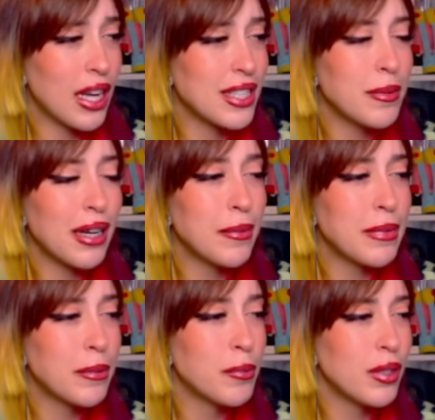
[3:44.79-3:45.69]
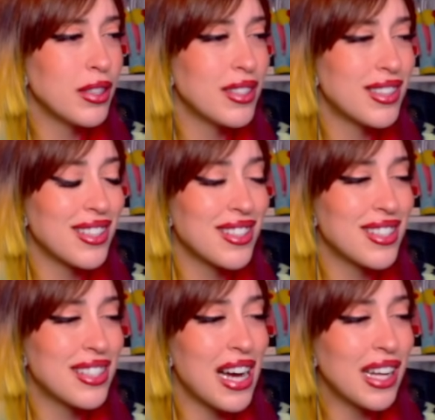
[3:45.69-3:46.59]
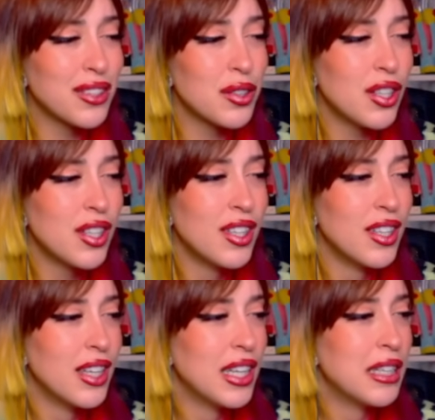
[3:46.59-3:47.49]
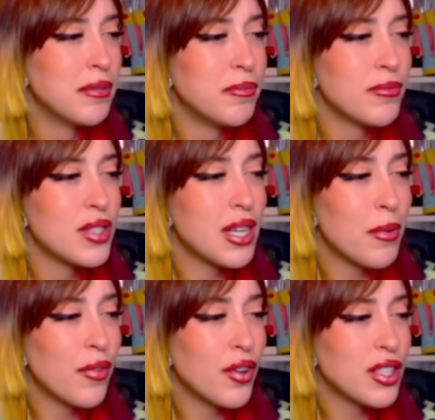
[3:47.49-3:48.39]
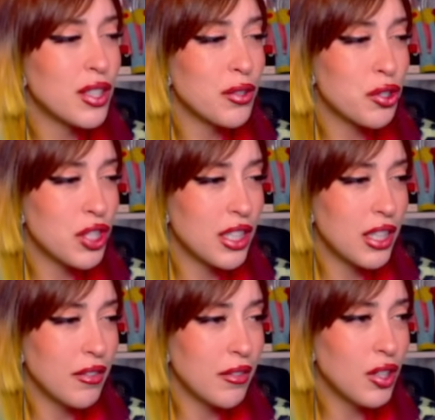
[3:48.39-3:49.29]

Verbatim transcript: Ok, sembra che abbiamo un po' distanziato. Siamo forse riusciti a...